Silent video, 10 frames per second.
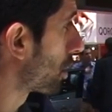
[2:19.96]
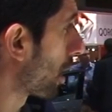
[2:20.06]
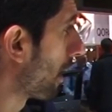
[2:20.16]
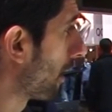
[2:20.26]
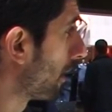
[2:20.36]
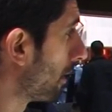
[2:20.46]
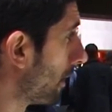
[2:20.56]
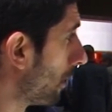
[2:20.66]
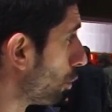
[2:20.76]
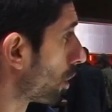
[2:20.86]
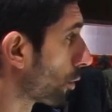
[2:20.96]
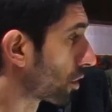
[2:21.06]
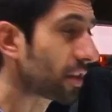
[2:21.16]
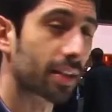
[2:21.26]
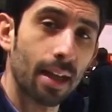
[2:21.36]
c'è eh, l'ultimo
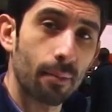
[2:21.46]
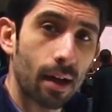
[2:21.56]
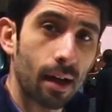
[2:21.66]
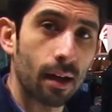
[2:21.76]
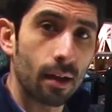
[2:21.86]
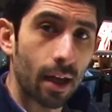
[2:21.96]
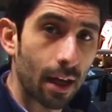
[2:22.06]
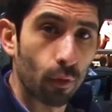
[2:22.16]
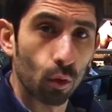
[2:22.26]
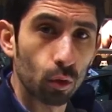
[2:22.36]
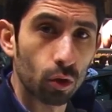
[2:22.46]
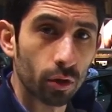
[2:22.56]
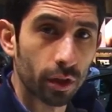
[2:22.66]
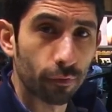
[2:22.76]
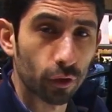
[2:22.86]
sistema evoluto
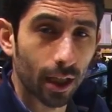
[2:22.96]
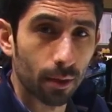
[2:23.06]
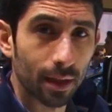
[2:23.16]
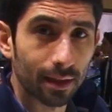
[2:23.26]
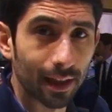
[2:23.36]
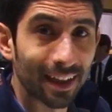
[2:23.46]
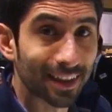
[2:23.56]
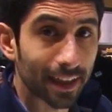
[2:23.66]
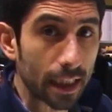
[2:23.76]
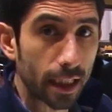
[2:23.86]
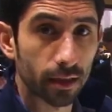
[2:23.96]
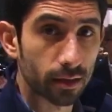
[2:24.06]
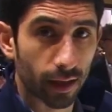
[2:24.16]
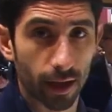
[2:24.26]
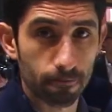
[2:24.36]
di infotainment, il Sync
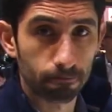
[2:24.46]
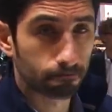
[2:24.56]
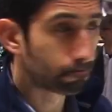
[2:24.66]
3.